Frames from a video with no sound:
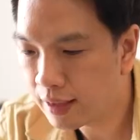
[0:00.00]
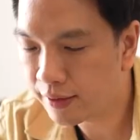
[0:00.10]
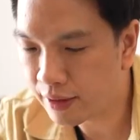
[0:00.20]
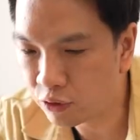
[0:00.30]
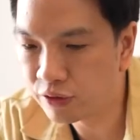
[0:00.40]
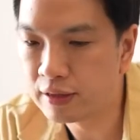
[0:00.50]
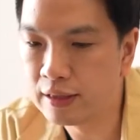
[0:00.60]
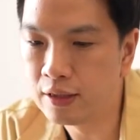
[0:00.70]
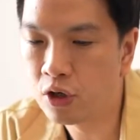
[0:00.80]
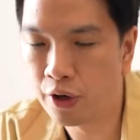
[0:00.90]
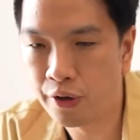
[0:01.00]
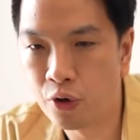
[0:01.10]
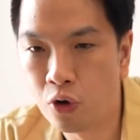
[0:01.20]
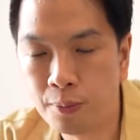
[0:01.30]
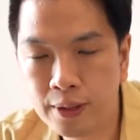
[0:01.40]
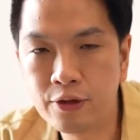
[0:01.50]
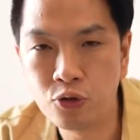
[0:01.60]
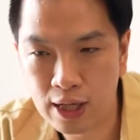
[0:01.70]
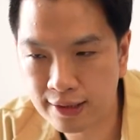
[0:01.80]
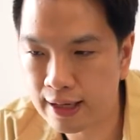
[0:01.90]
ถ้าเราซื้อคอนโดเพื่อ
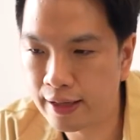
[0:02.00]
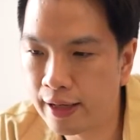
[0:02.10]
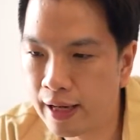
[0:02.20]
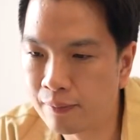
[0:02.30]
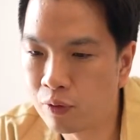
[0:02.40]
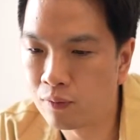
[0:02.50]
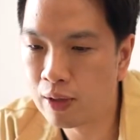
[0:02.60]
อยู่อาศัยเองผม